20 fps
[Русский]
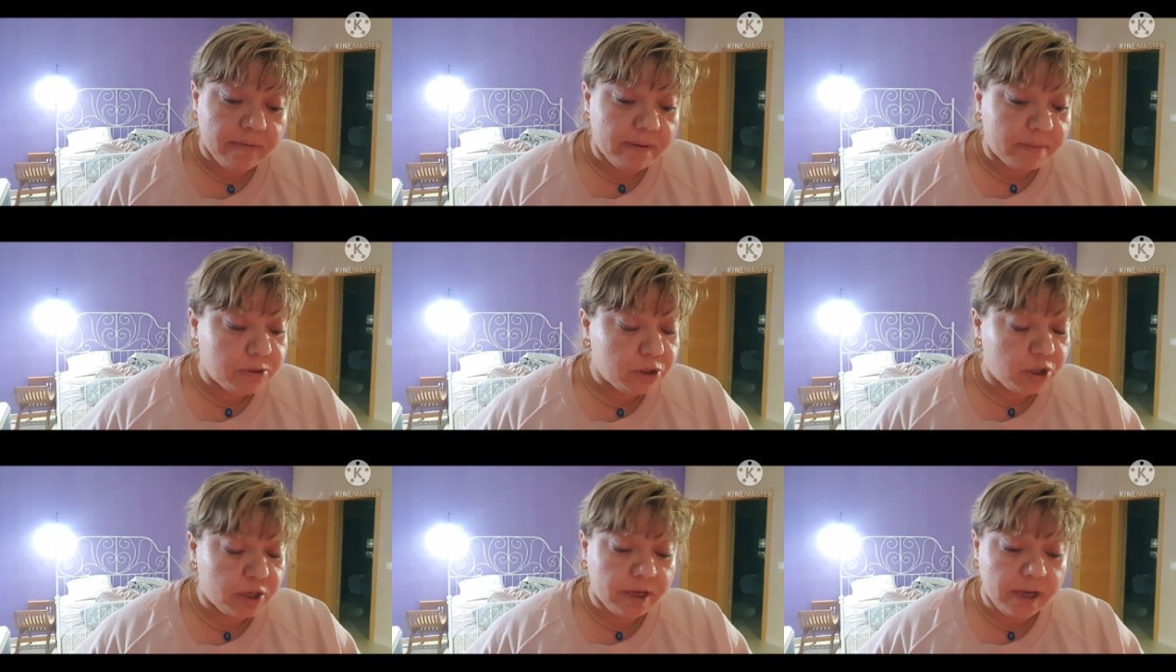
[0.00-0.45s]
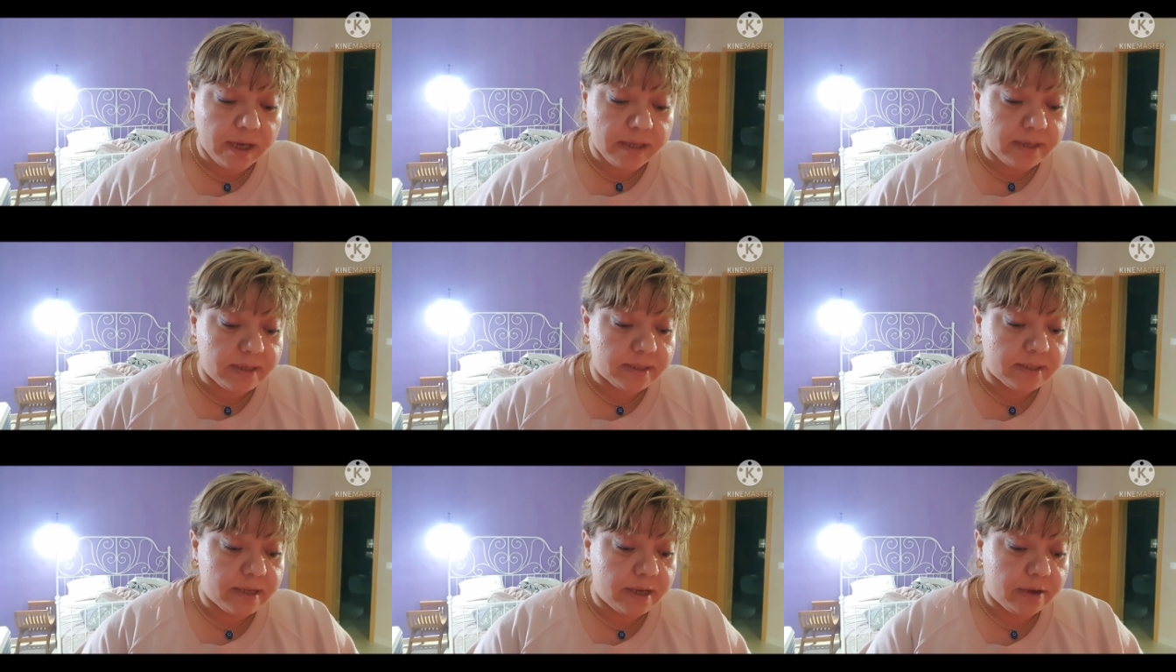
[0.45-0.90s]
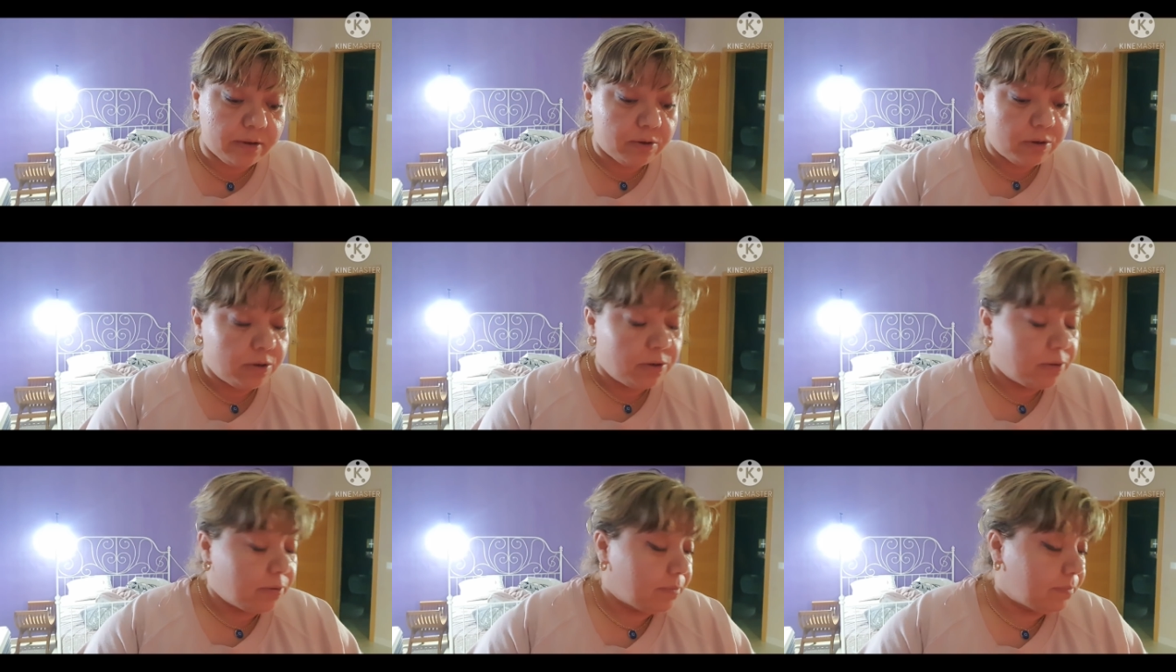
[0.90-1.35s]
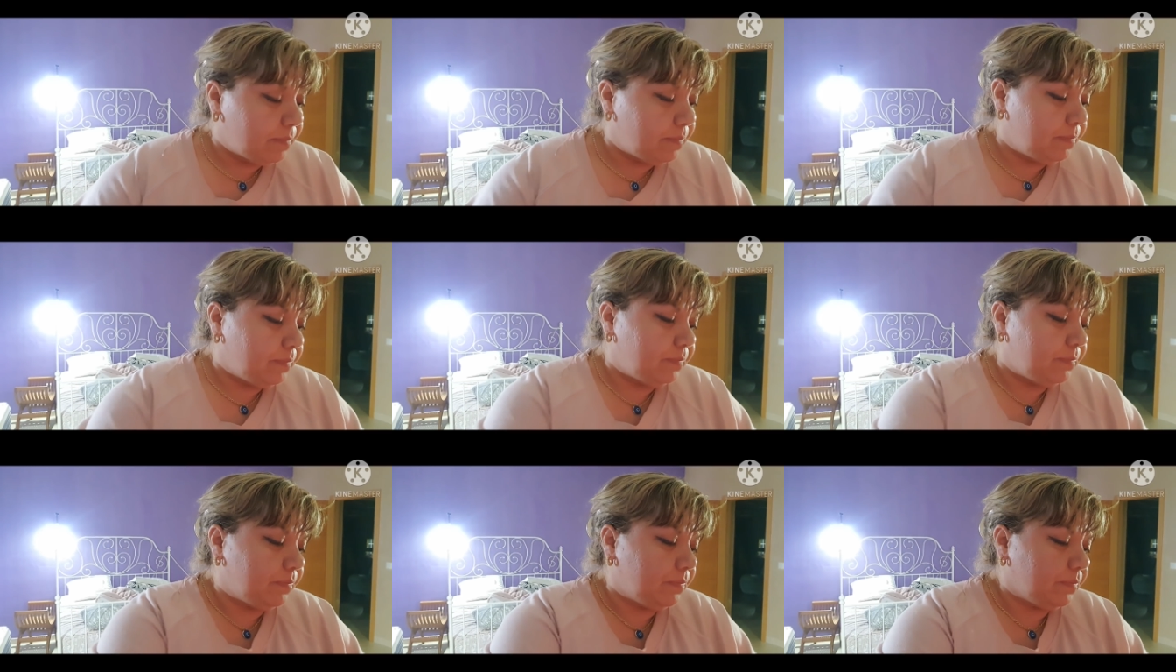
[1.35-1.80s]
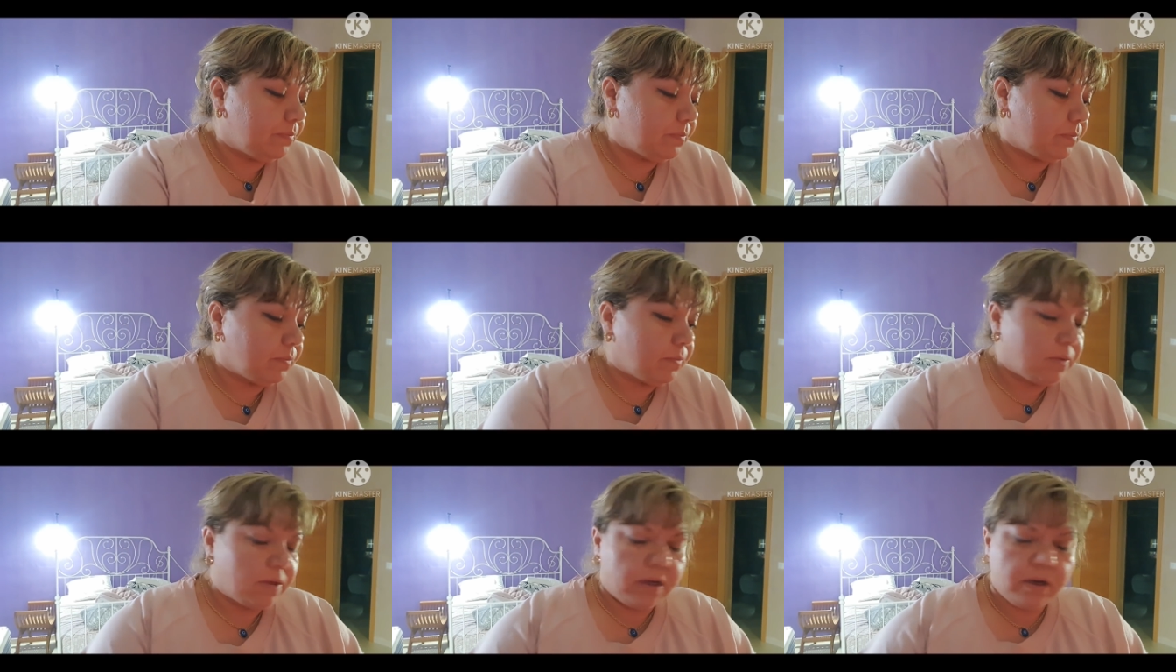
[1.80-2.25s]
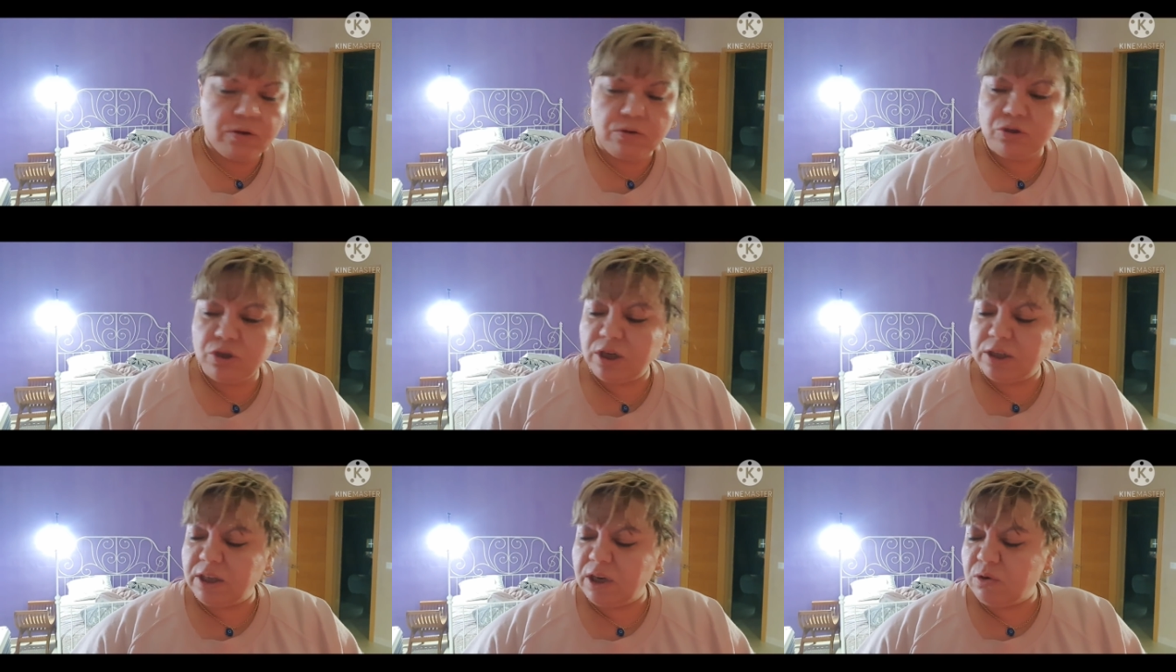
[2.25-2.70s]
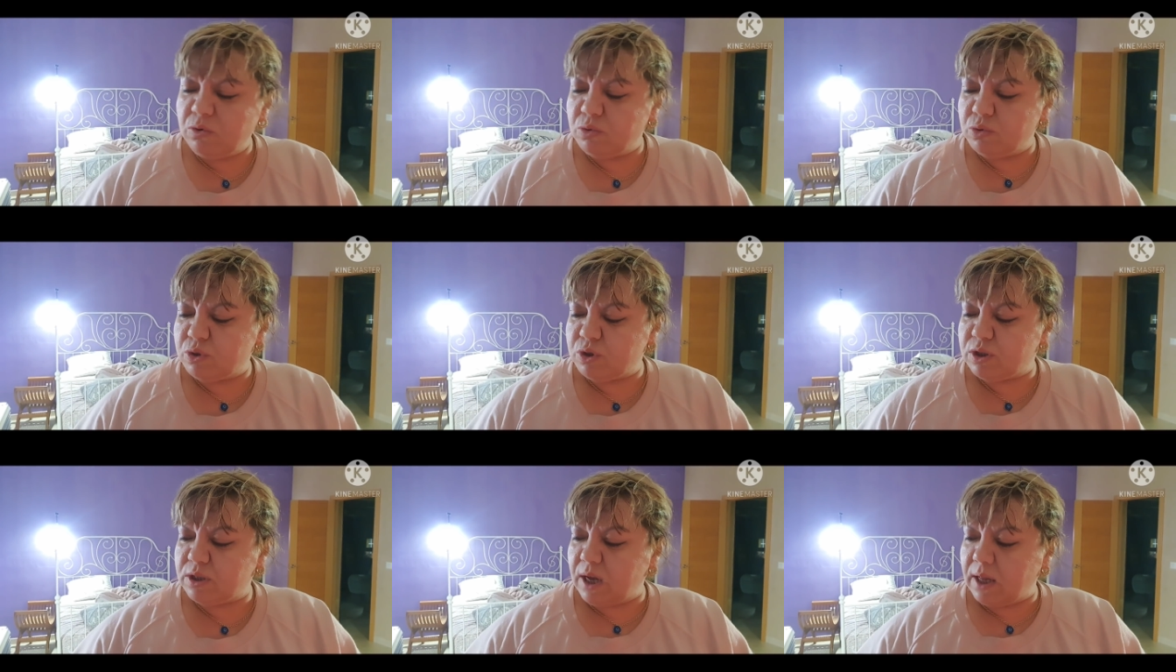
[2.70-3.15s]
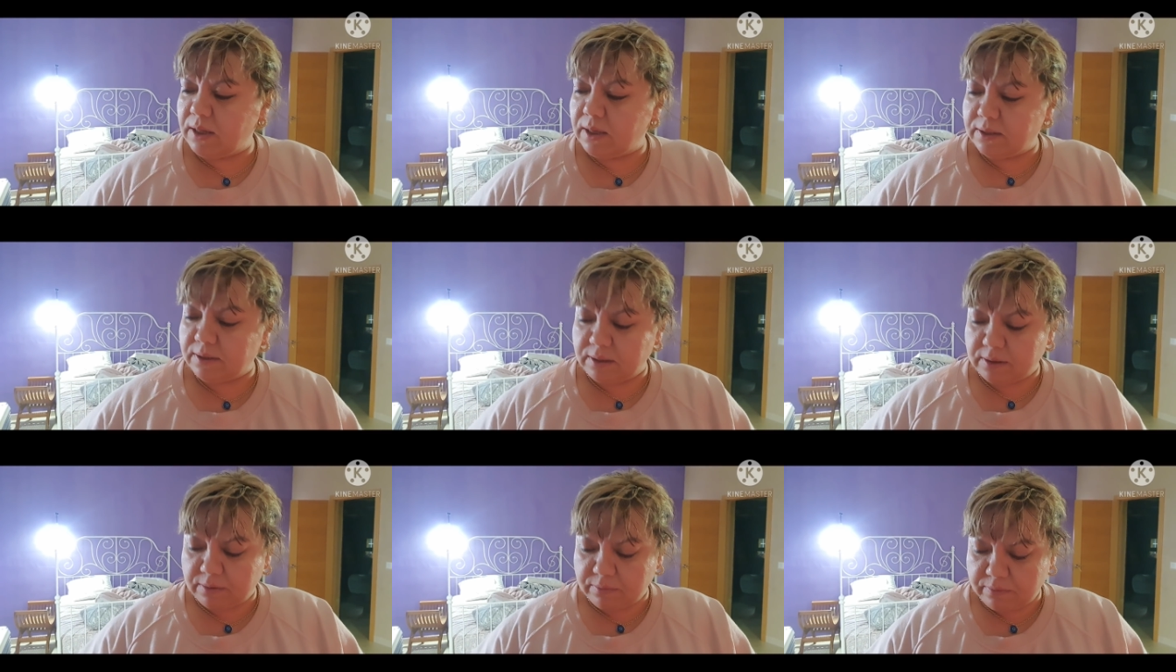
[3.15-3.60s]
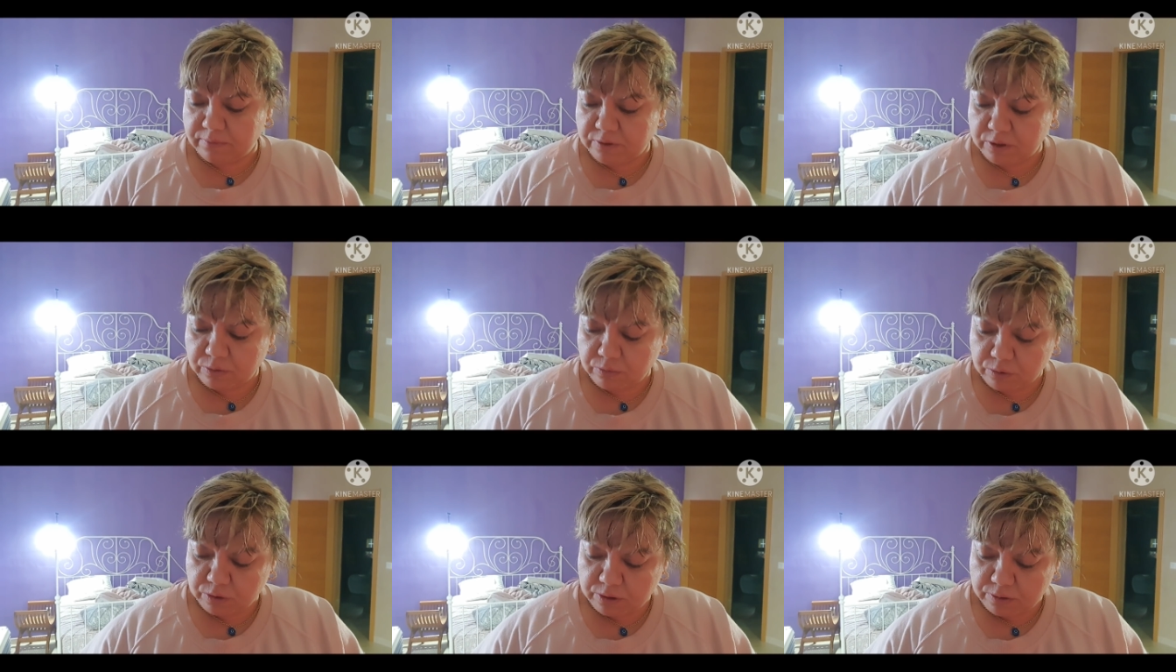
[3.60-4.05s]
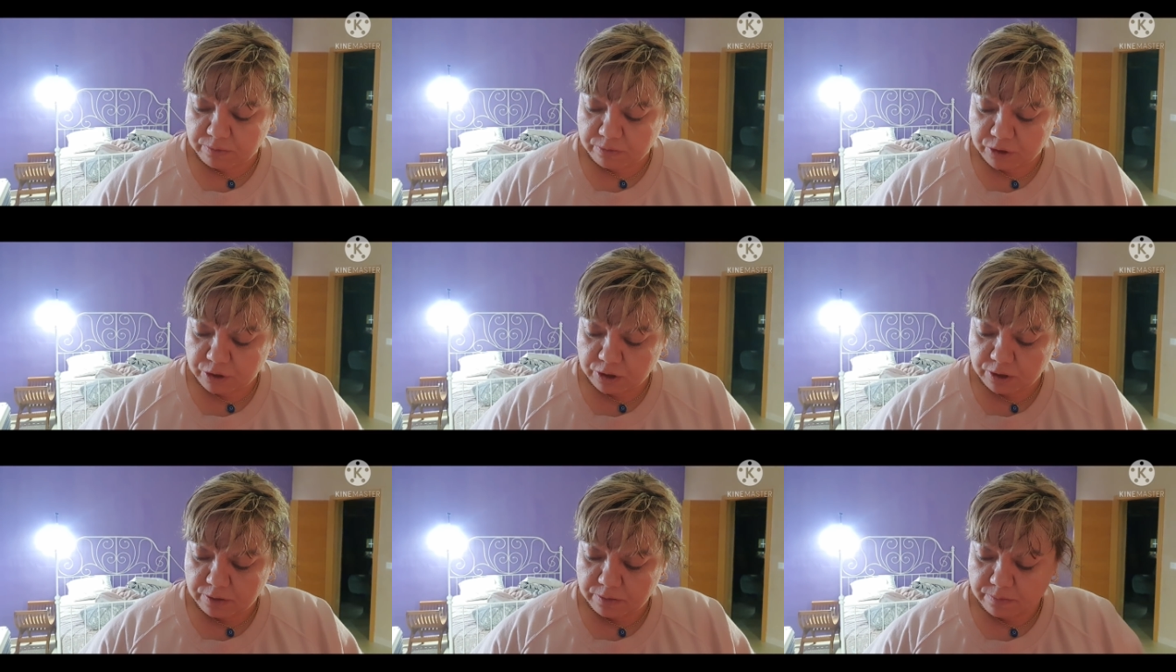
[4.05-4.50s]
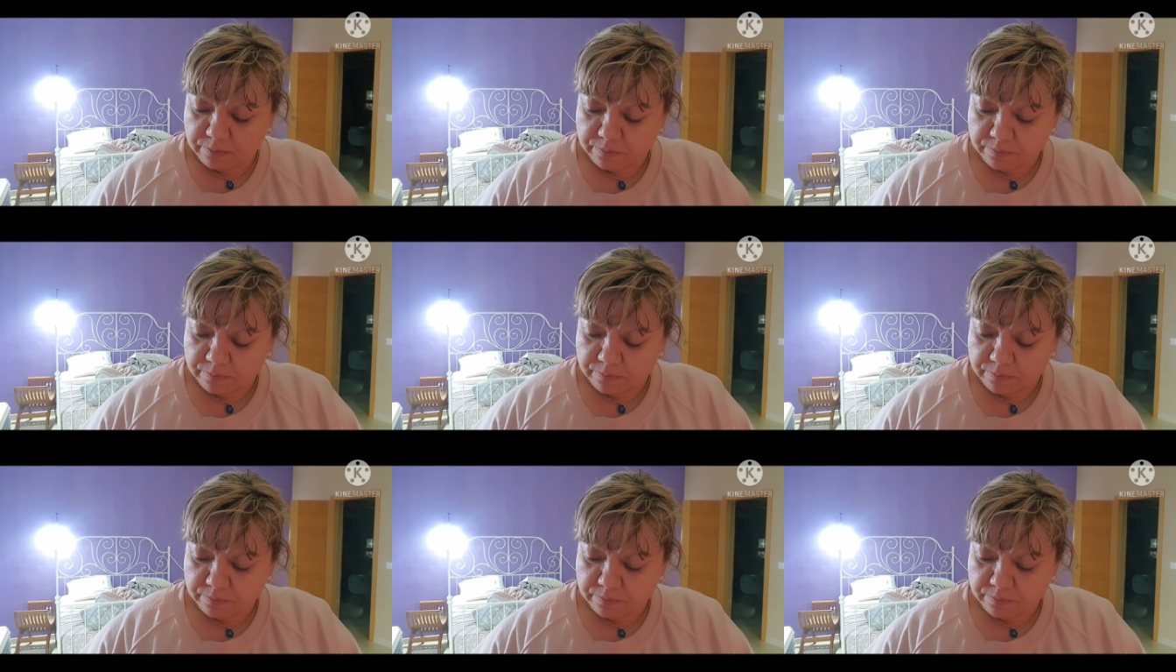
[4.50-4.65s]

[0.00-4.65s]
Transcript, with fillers: вообще, я не знаю. Короче, я так устала от этого всего, девочки.